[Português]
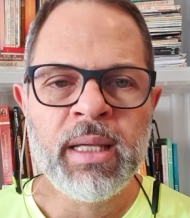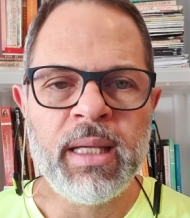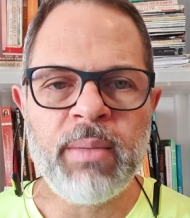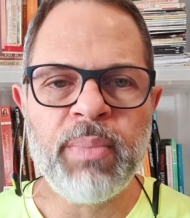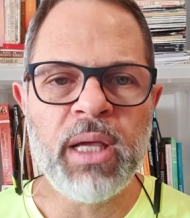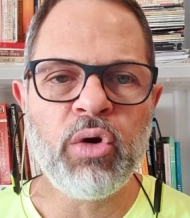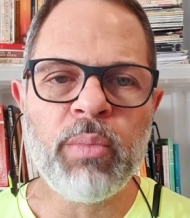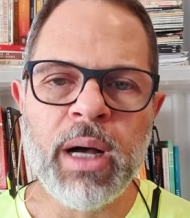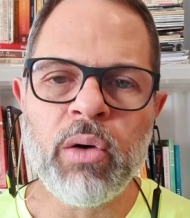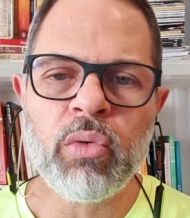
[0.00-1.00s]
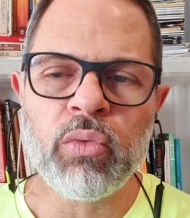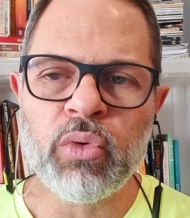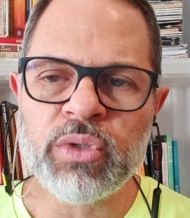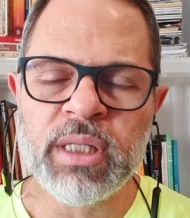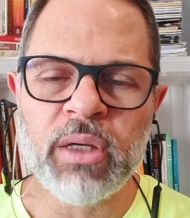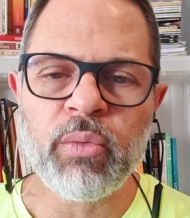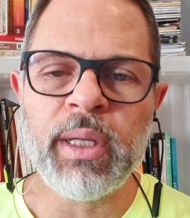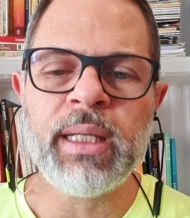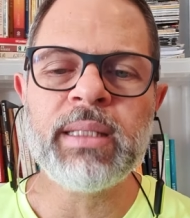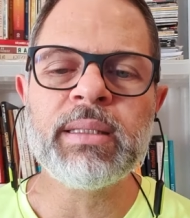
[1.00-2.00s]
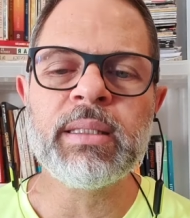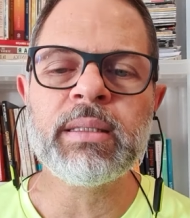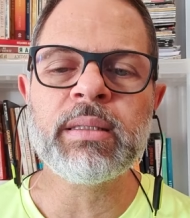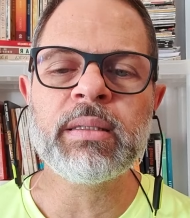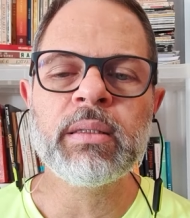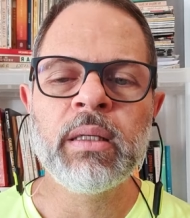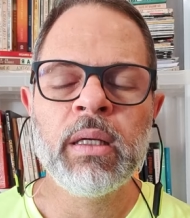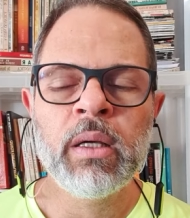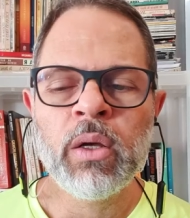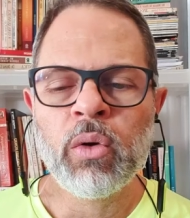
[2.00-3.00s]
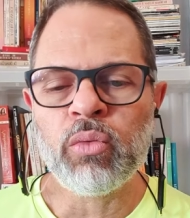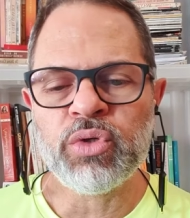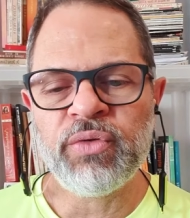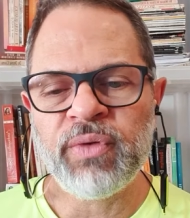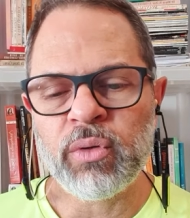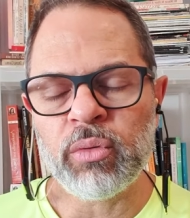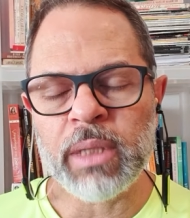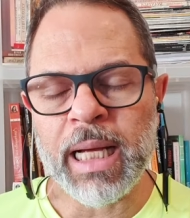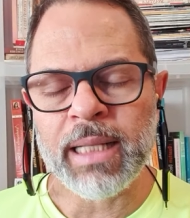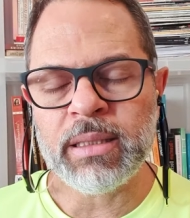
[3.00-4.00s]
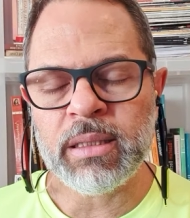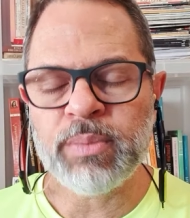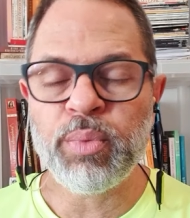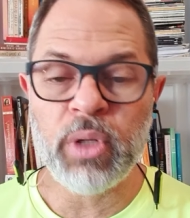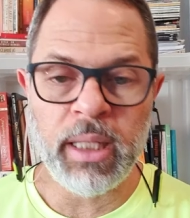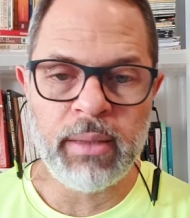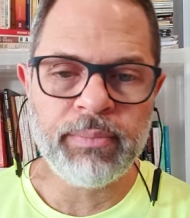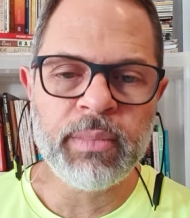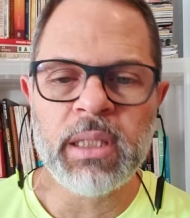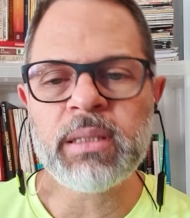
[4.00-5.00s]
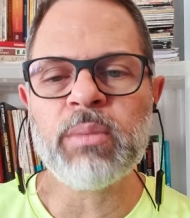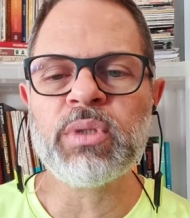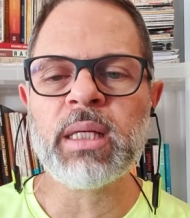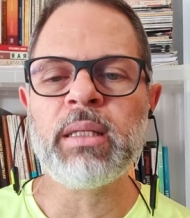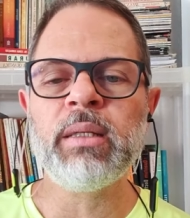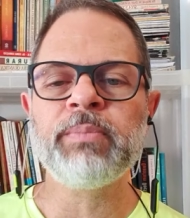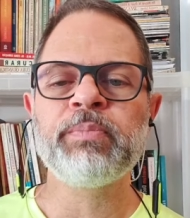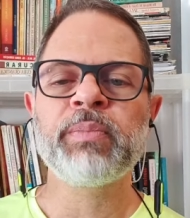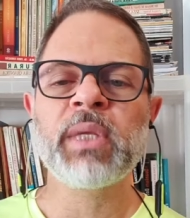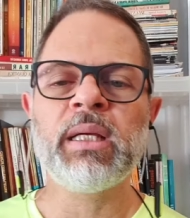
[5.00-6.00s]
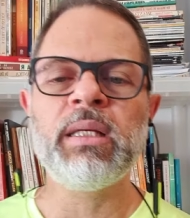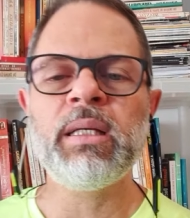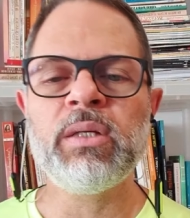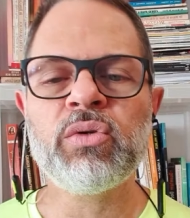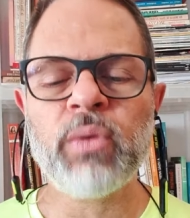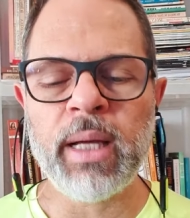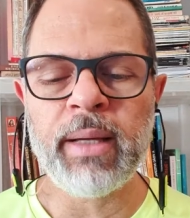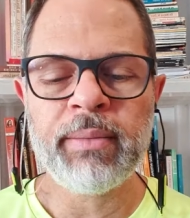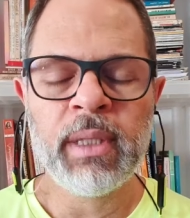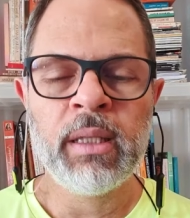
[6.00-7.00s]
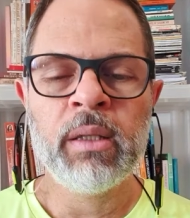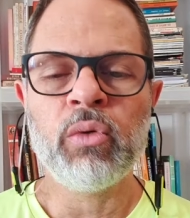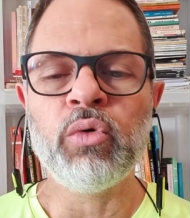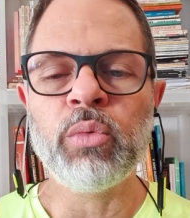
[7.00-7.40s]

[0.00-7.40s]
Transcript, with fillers: e, bem ou mal, com consequências, com dificuldades, porém, estamos aqui e isso é um